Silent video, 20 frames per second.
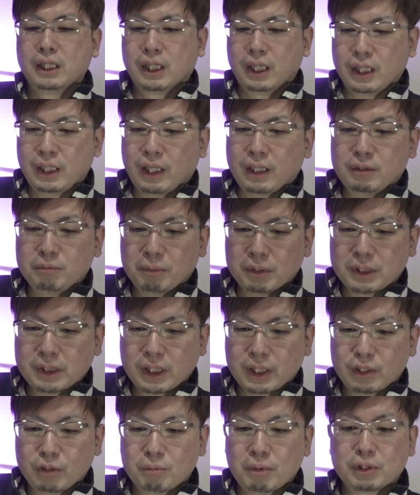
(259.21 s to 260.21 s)
はい、ありまし
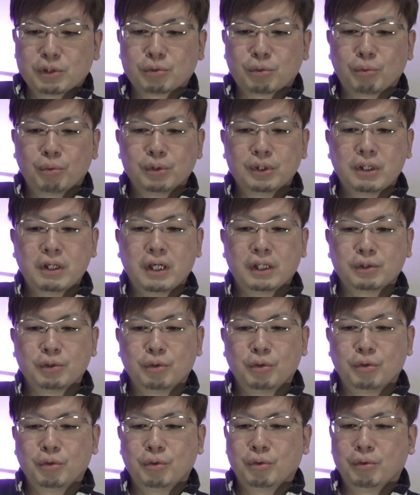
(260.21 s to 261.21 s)
たけど、まあ、ちょっとここで、
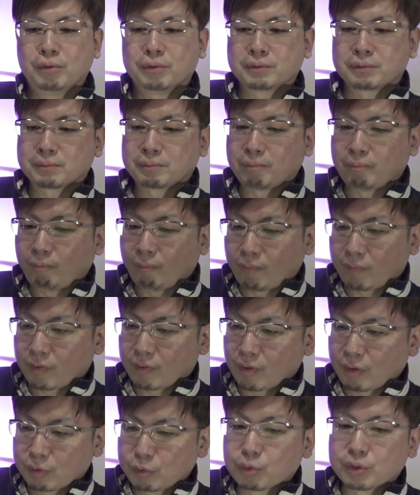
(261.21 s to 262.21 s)

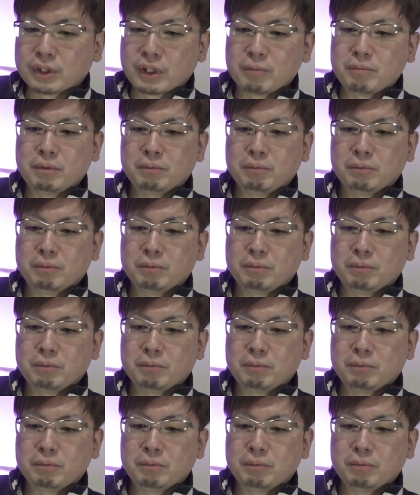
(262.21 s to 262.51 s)
そうですね、